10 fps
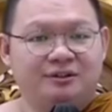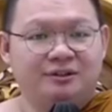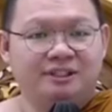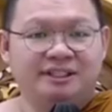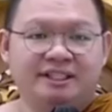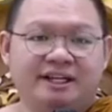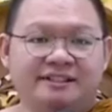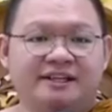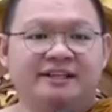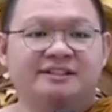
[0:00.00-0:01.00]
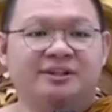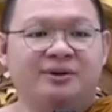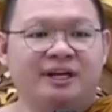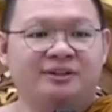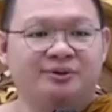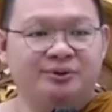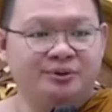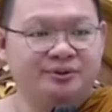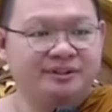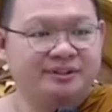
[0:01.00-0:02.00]
ketika saya sekolah
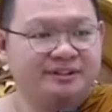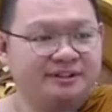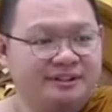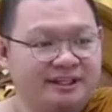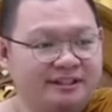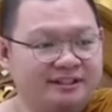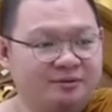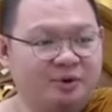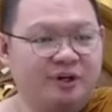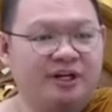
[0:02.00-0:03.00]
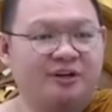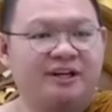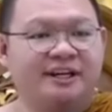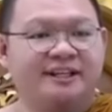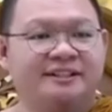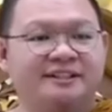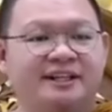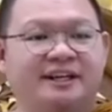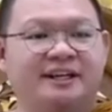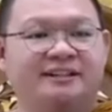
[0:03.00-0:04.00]
dulu, ya semoga orangnya tidak,